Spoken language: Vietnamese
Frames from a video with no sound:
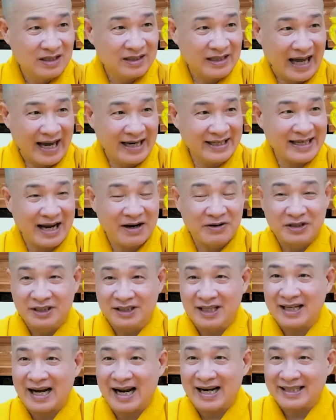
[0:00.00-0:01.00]
Tại sao người
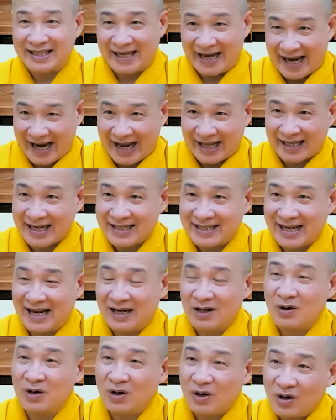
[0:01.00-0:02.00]
thích ăn chè, thấy chè
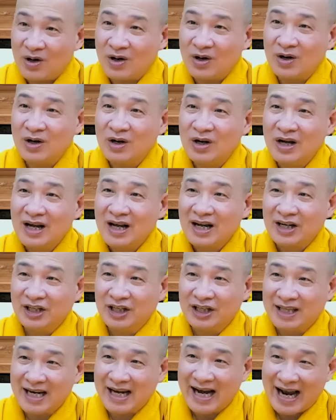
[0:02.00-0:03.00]
nó ngon?
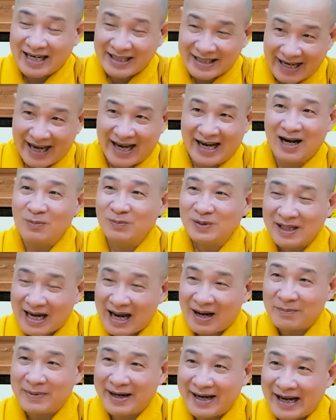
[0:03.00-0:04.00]
Người thích ăn chè không thích
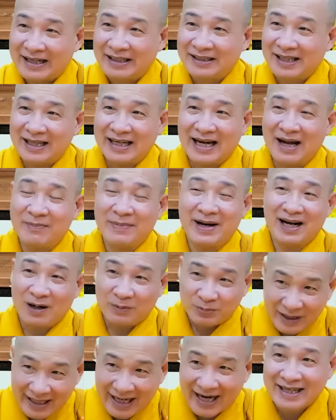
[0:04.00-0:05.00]
ăn me, người thích ăn me
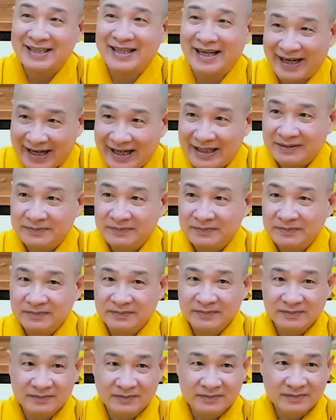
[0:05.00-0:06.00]
không thích ăn chè.
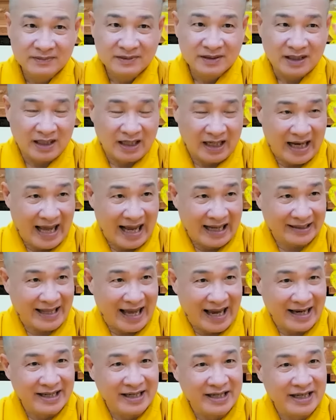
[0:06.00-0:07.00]
Là
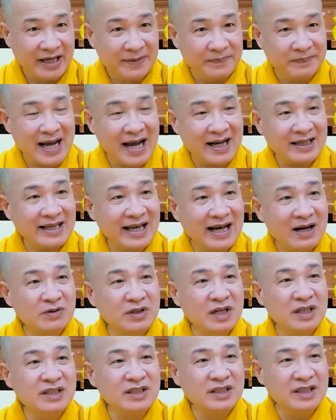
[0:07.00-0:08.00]
tại vì nghiệp khác nhau
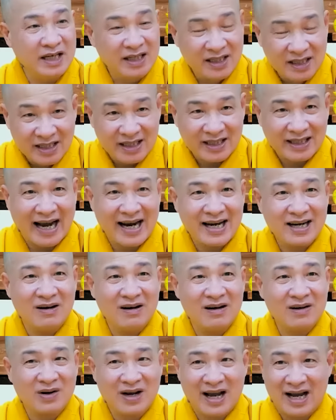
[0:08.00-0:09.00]
nên nhìn cái
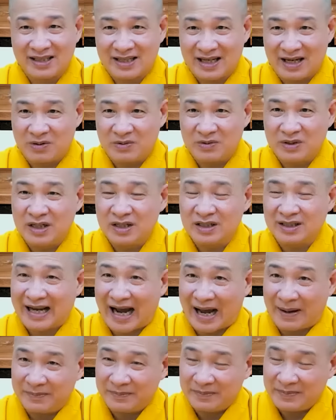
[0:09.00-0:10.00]
đó nó khác nhau, nên
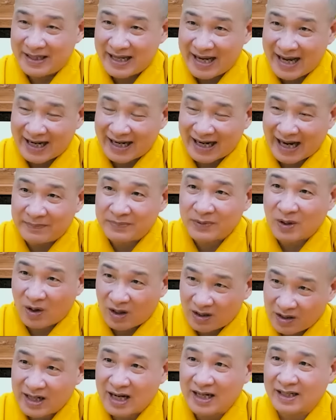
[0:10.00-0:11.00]
cảm giác cảm thọ
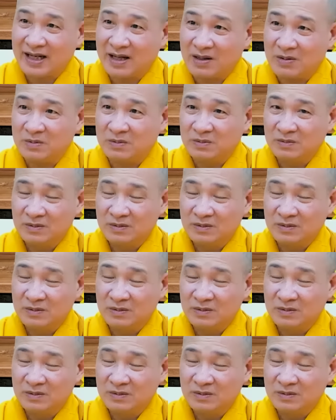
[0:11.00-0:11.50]
nó khác nhau.